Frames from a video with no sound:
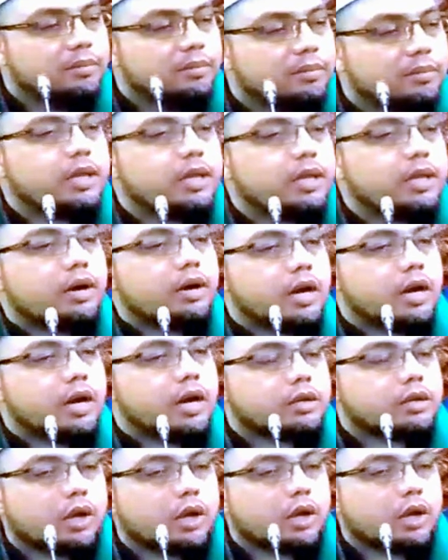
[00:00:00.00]
Beliau
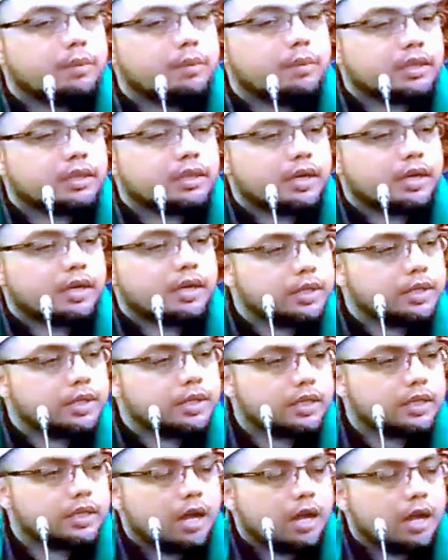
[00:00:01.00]
adalah sahabat
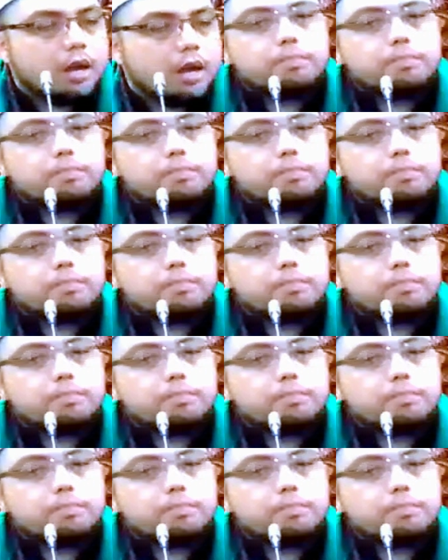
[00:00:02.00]
Nabi,